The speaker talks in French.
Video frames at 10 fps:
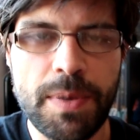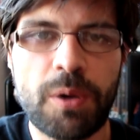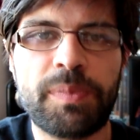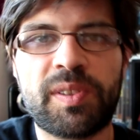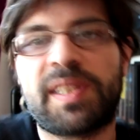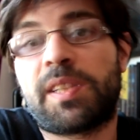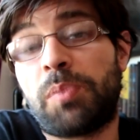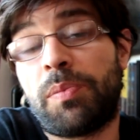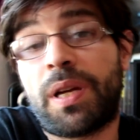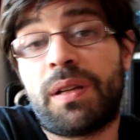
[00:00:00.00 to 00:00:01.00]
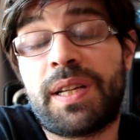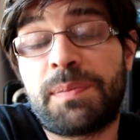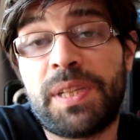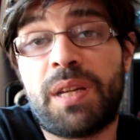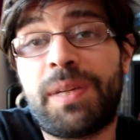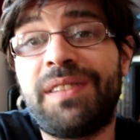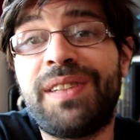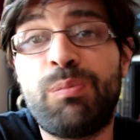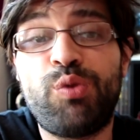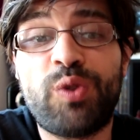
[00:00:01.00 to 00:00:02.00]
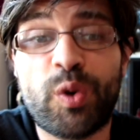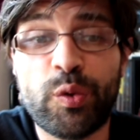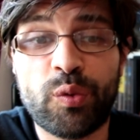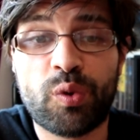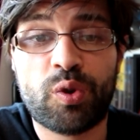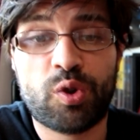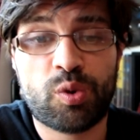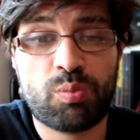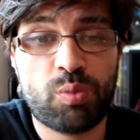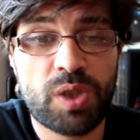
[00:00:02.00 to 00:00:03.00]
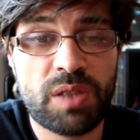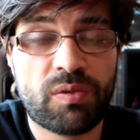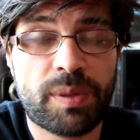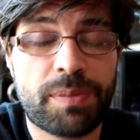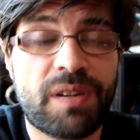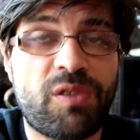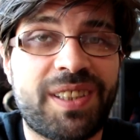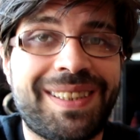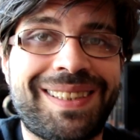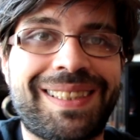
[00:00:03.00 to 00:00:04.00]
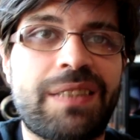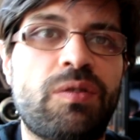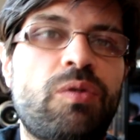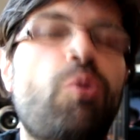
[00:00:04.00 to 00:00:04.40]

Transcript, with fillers: mais en même temps c'est un, Spider-Man débutant, donc euh, je me dis on va pas avoir des scènes euh,